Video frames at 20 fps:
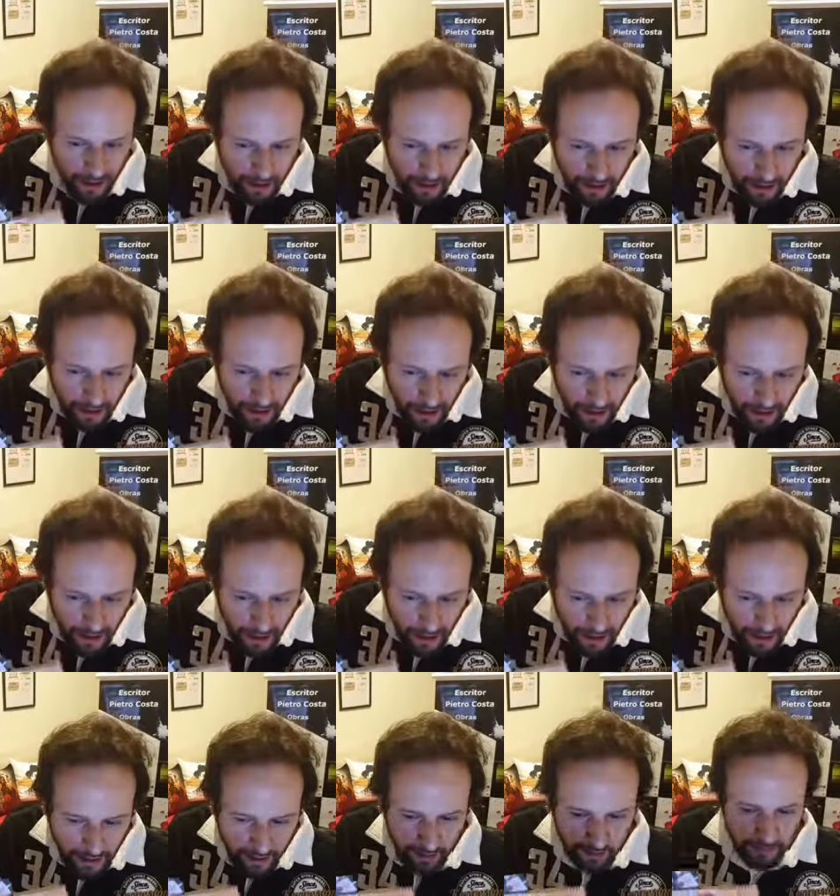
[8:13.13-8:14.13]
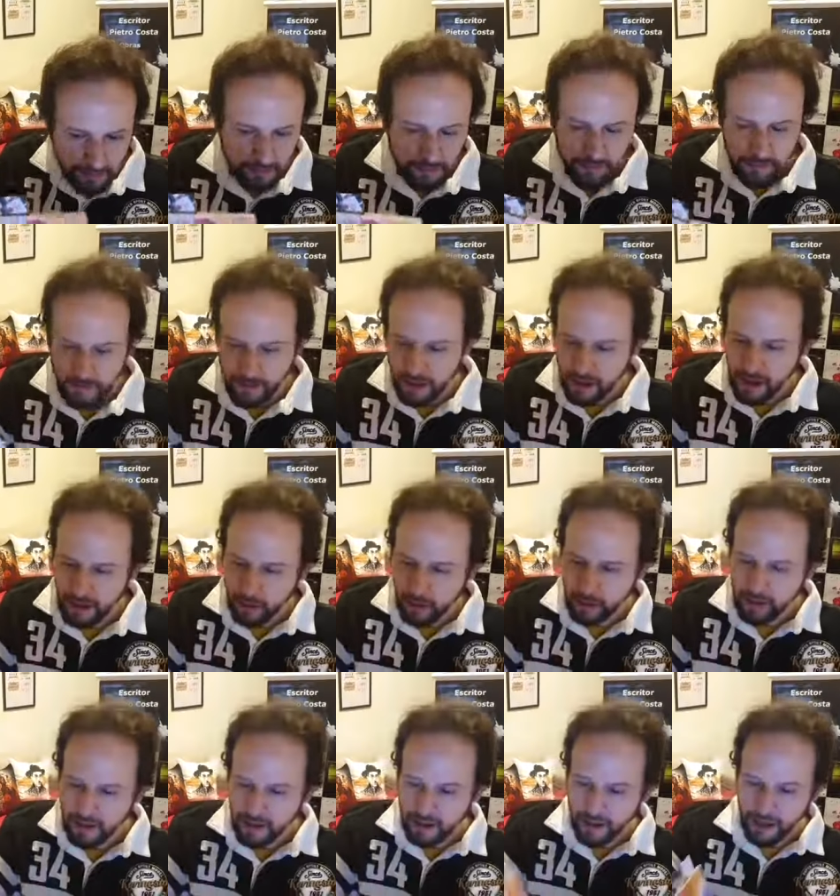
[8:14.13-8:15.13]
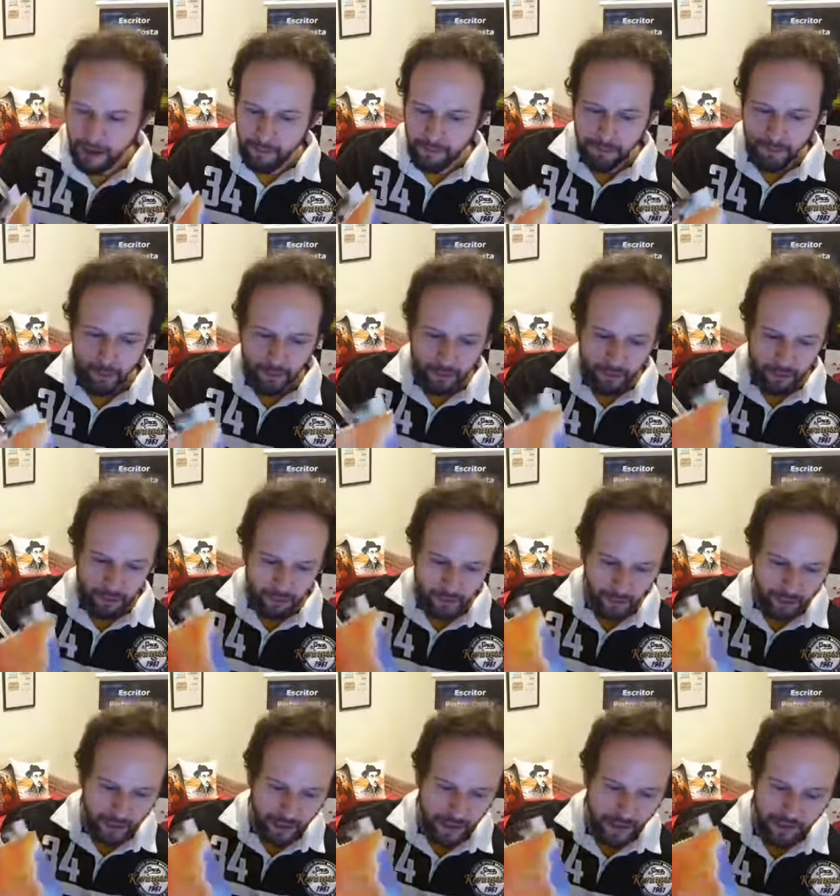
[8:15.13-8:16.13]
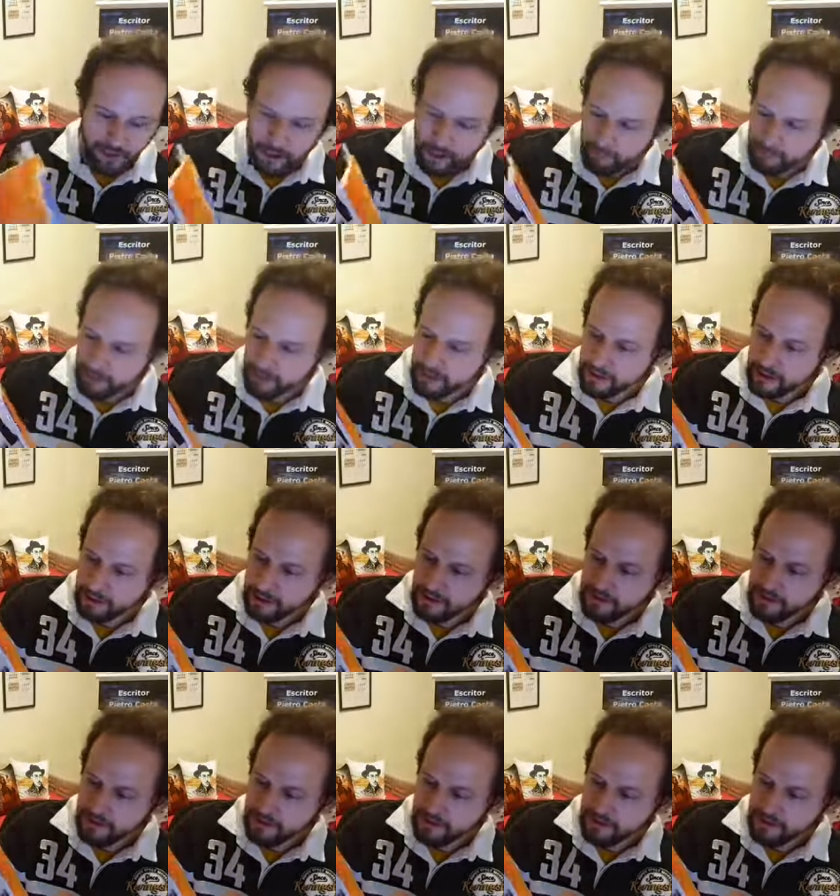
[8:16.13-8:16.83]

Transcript: É... E a contra capa, ou quarta capa, né?